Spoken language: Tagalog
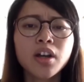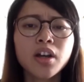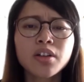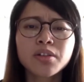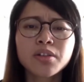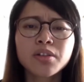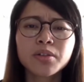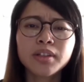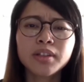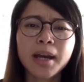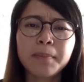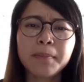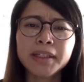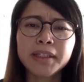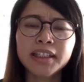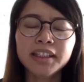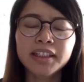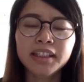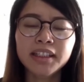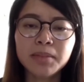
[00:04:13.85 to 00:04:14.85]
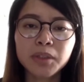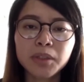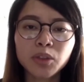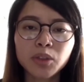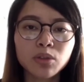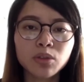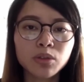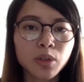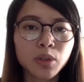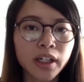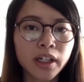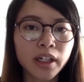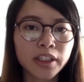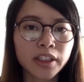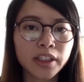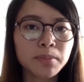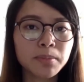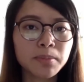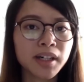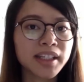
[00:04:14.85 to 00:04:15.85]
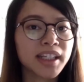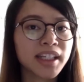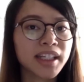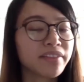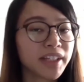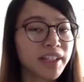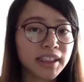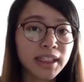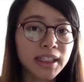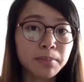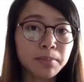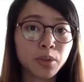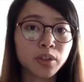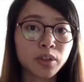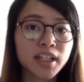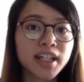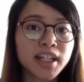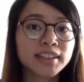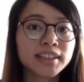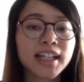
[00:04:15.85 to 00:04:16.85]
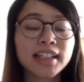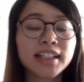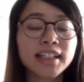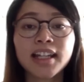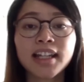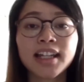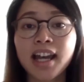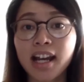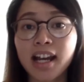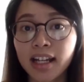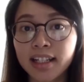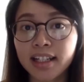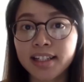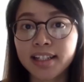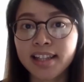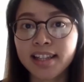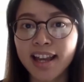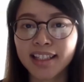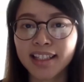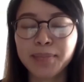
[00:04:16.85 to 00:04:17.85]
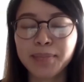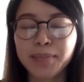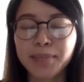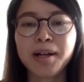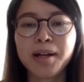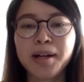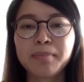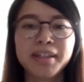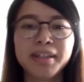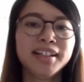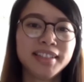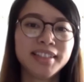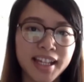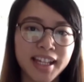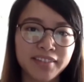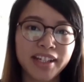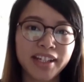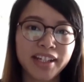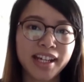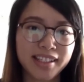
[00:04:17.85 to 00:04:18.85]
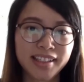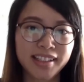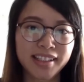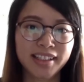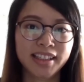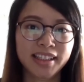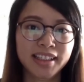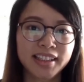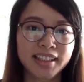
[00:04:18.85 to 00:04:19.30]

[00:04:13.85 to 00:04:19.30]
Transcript: So dapat hindi matuldukan yung mga naratibo na nagtatalakay sa ating mga pinagdaraanan.